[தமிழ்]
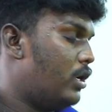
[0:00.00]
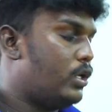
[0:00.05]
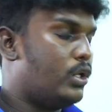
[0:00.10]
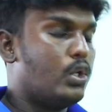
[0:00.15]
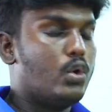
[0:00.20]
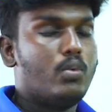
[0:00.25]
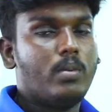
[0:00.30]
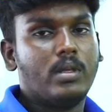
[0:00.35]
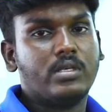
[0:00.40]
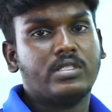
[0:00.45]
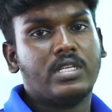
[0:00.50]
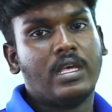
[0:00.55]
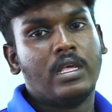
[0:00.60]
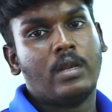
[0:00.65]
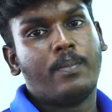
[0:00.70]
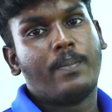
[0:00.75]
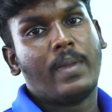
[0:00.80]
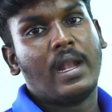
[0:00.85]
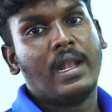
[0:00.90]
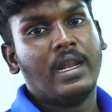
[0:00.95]
டியூப்லெஸ்
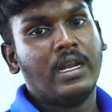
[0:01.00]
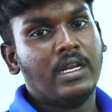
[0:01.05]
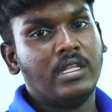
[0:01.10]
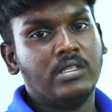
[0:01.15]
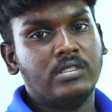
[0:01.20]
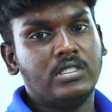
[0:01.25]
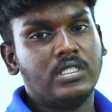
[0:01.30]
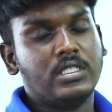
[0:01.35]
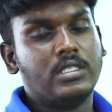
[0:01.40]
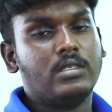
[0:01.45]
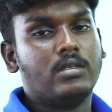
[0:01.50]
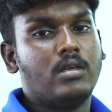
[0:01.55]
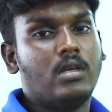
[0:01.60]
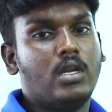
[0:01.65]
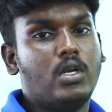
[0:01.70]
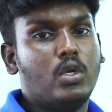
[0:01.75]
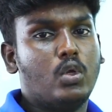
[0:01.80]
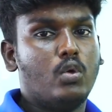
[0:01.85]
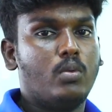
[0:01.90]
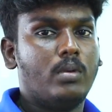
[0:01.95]
டயர் பன்னெண்டு இன்ச்சு
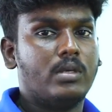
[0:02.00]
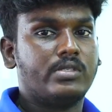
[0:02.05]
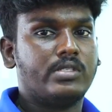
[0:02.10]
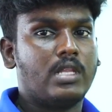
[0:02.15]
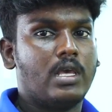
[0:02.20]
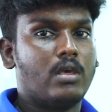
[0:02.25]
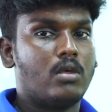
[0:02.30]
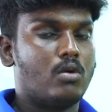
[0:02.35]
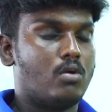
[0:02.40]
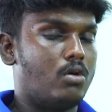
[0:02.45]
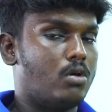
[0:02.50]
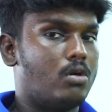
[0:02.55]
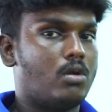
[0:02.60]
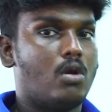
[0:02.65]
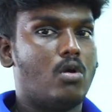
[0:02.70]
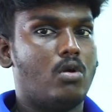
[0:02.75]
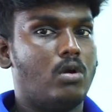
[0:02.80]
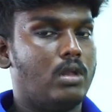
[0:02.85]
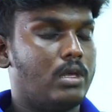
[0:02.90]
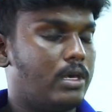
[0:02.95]
டியூப்லெஸ் டயர்
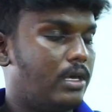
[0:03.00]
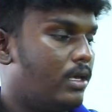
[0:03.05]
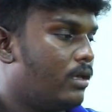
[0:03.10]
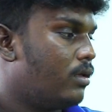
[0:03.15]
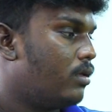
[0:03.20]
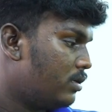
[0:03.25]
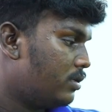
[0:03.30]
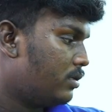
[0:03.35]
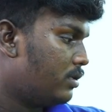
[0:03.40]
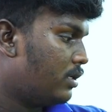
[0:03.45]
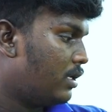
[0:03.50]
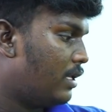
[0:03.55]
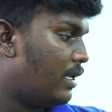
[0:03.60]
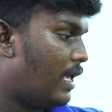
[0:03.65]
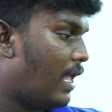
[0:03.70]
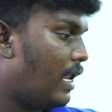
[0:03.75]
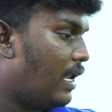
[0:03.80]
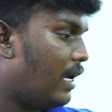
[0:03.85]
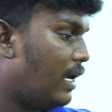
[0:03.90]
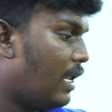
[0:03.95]
கொடுக்குறோம் உங்களுக்கு
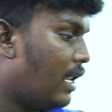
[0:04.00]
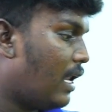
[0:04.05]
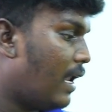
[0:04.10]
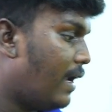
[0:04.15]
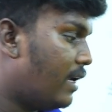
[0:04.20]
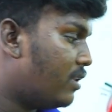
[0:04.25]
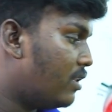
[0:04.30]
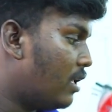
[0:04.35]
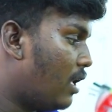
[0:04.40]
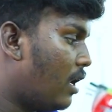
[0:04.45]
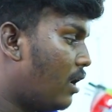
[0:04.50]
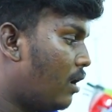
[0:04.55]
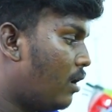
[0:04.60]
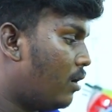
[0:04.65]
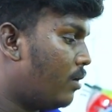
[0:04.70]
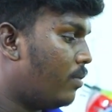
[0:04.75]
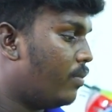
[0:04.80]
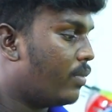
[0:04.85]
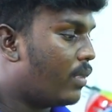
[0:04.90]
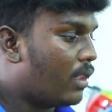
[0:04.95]
எல்இடி லைட்ஸ் செல்
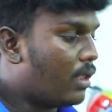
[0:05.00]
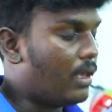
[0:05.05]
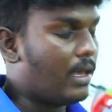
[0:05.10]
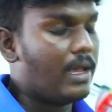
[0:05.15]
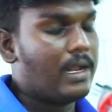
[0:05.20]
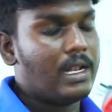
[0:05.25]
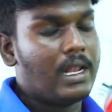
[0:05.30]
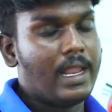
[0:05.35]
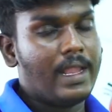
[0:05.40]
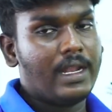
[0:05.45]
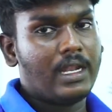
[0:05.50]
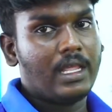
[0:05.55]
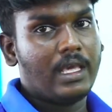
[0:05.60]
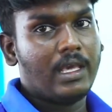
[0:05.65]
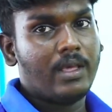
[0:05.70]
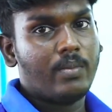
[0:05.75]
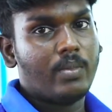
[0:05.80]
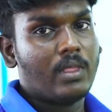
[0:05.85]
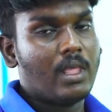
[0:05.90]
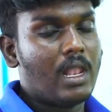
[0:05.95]
ஹெட்லைட்டு
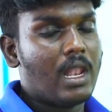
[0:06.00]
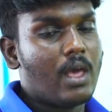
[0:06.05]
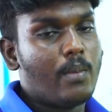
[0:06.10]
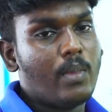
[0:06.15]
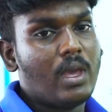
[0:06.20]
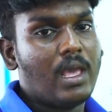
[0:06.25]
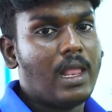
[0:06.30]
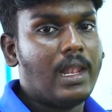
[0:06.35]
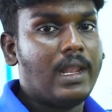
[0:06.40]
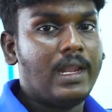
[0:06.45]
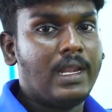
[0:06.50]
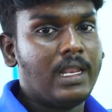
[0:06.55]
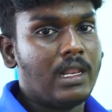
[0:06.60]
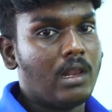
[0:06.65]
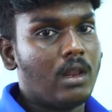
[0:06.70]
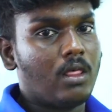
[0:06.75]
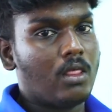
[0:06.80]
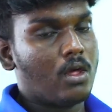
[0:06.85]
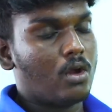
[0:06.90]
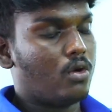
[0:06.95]
எல்லாமே
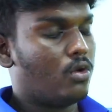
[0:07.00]
எல்இடியில் e தான்